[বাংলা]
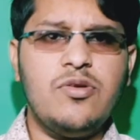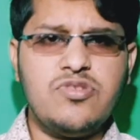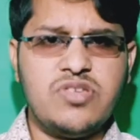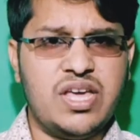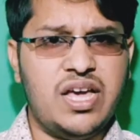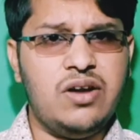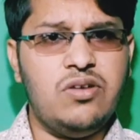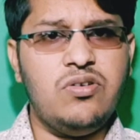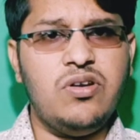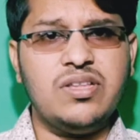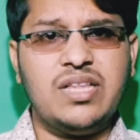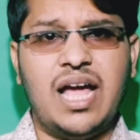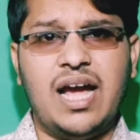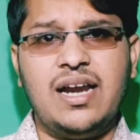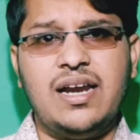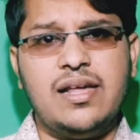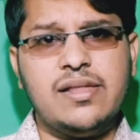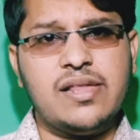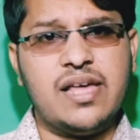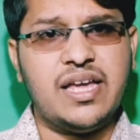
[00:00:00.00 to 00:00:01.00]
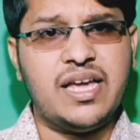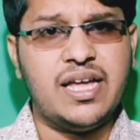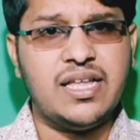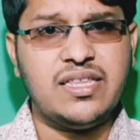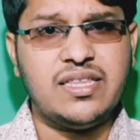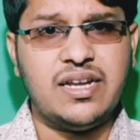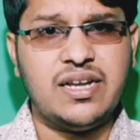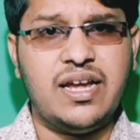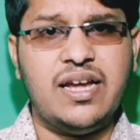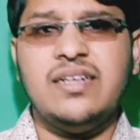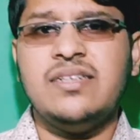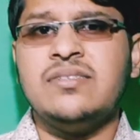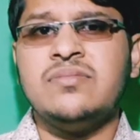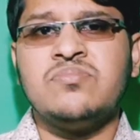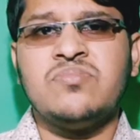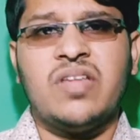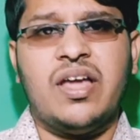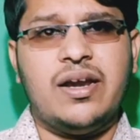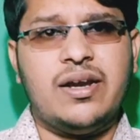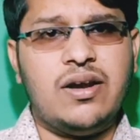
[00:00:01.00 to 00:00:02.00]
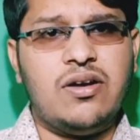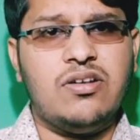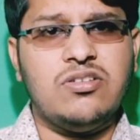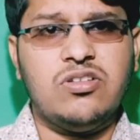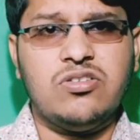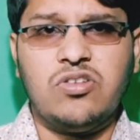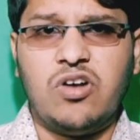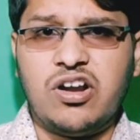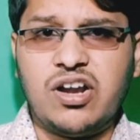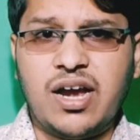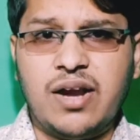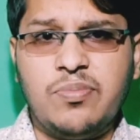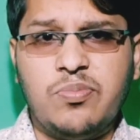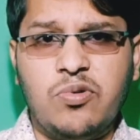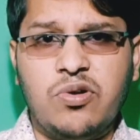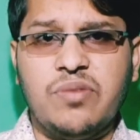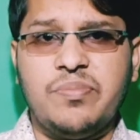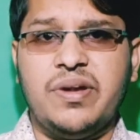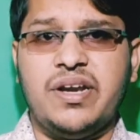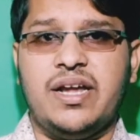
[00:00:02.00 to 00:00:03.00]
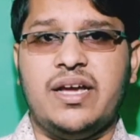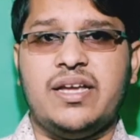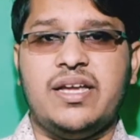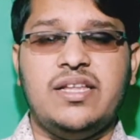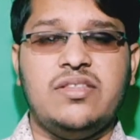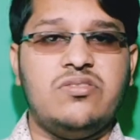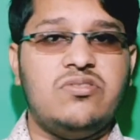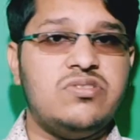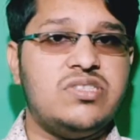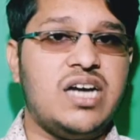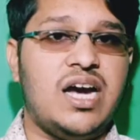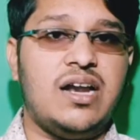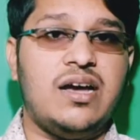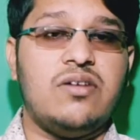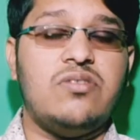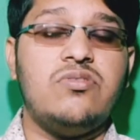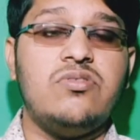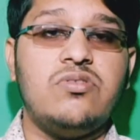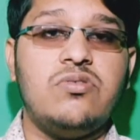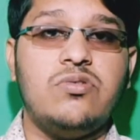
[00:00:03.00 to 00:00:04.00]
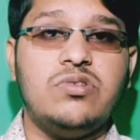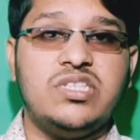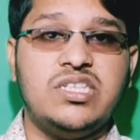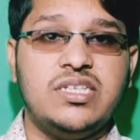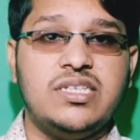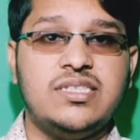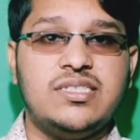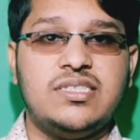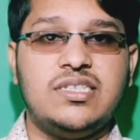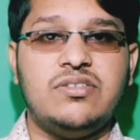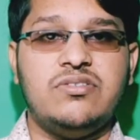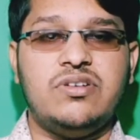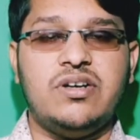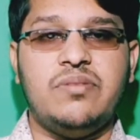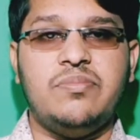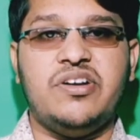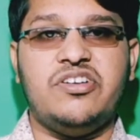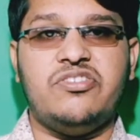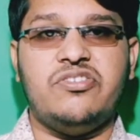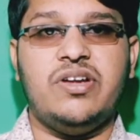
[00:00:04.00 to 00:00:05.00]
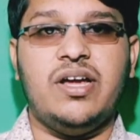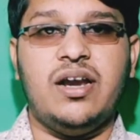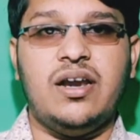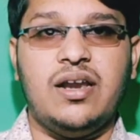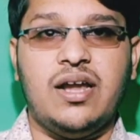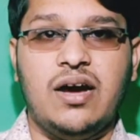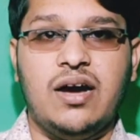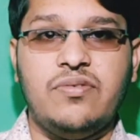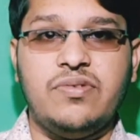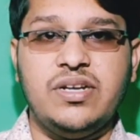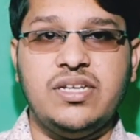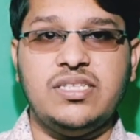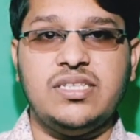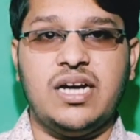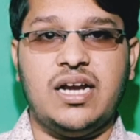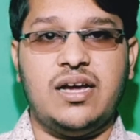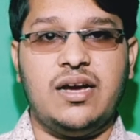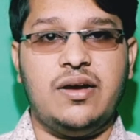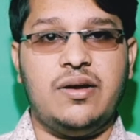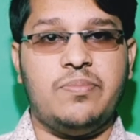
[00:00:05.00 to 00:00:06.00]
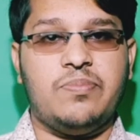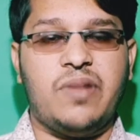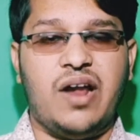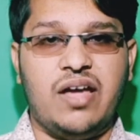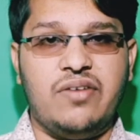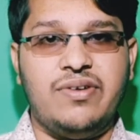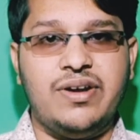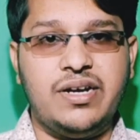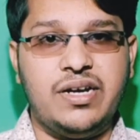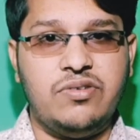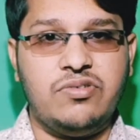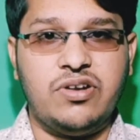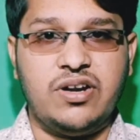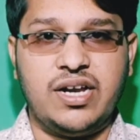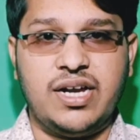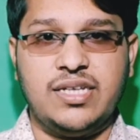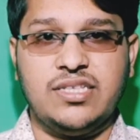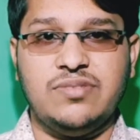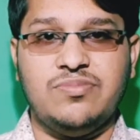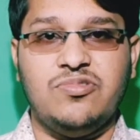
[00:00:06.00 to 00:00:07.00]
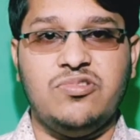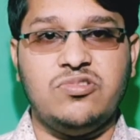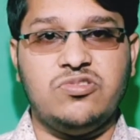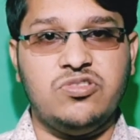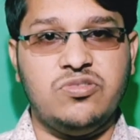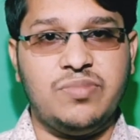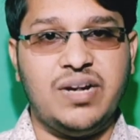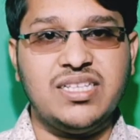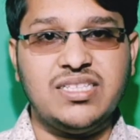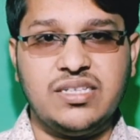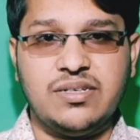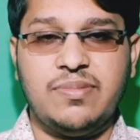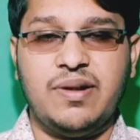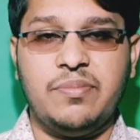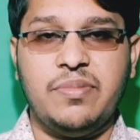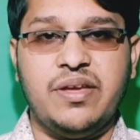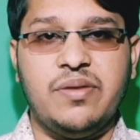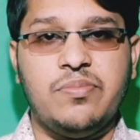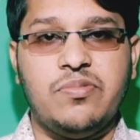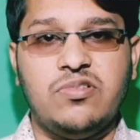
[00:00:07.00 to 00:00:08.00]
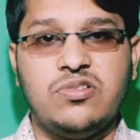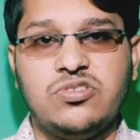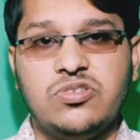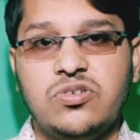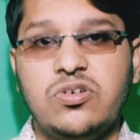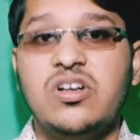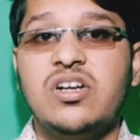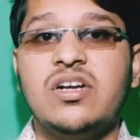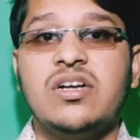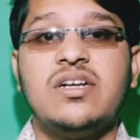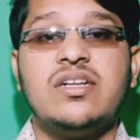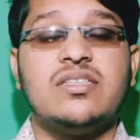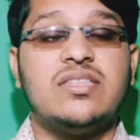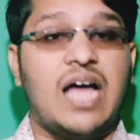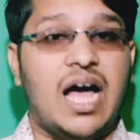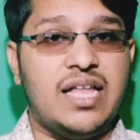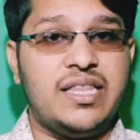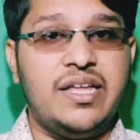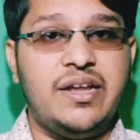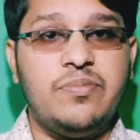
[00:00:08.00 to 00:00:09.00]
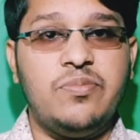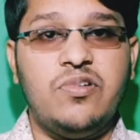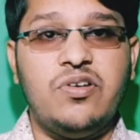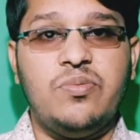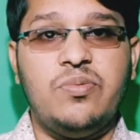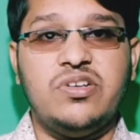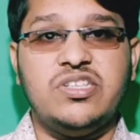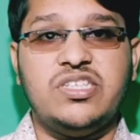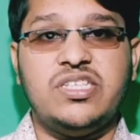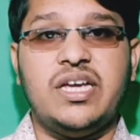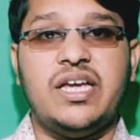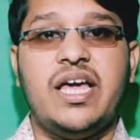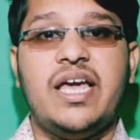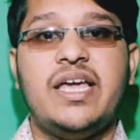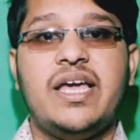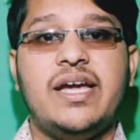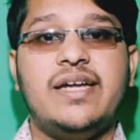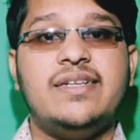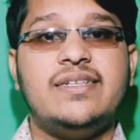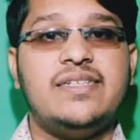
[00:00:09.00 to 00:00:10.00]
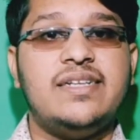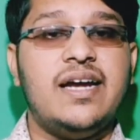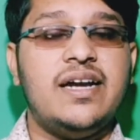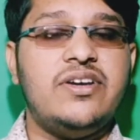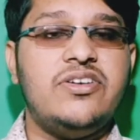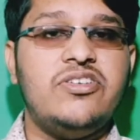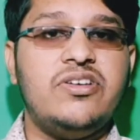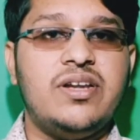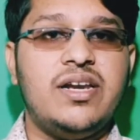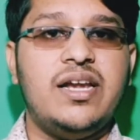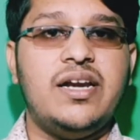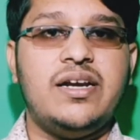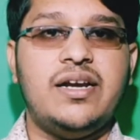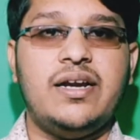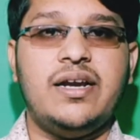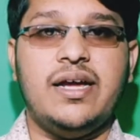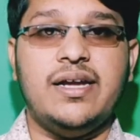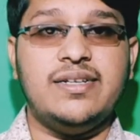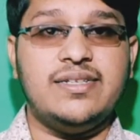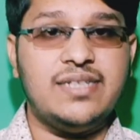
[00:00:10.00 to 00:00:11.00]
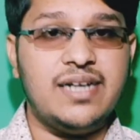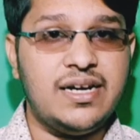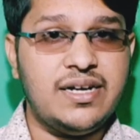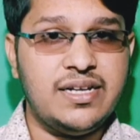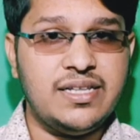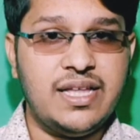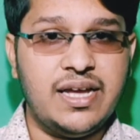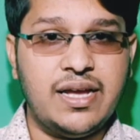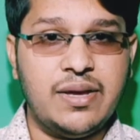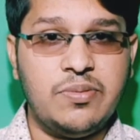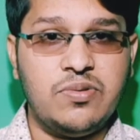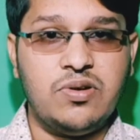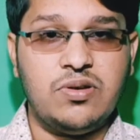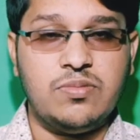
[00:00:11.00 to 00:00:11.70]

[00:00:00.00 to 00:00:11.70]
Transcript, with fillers: সেগুলো থাকলে সেই ক্ষেত্রে এটার হয়তো দরকার পড়বে না কিন্তু যারা কোনো কোচিং ইনস্টিটিউটের মেটেরিয়াল নি যারা প্রাইভেট টিউটারের কাছে পড়ছো বা যেভাবেই পড়ছো তাদের বলবো যে এই এনসিআরটি রিলেটেড এনসিআরটি থেকে